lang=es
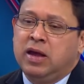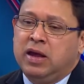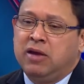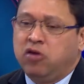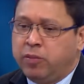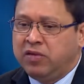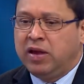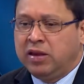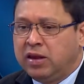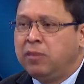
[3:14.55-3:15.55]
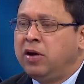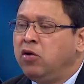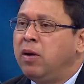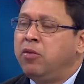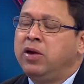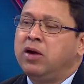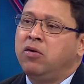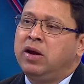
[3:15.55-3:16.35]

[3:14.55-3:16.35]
Y el señor presidente también nos va a apoyar con